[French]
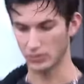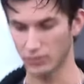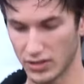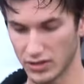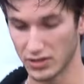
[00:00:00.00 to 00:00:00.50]
trop
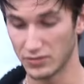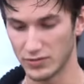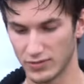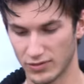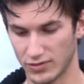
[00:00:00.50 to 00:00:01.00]
regardé, mais
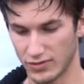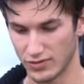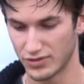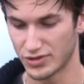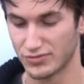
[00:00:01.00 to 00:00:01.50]
bon,
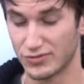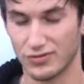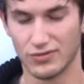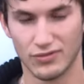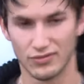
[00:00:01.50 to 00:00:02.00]
euh, je
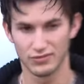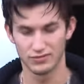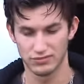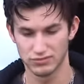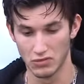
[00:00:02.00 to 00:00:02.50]
me...
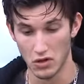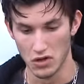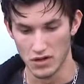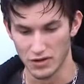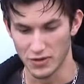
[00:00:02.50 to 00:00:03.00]

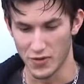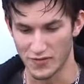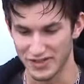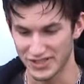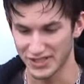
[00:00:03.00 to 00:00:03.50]
on
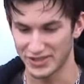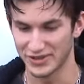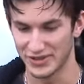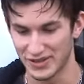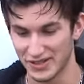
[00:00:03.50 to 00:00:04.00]
va dire que
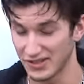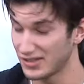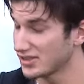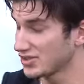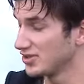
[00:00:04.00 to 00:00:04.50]

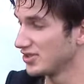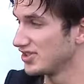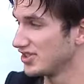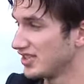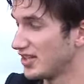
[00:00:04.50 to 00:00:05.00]
euh,
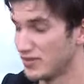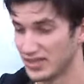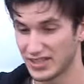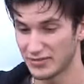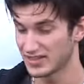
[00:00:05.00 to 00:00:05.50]
Digital, bah,
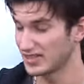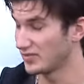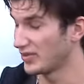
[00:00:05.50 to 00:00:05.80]
DM, c'était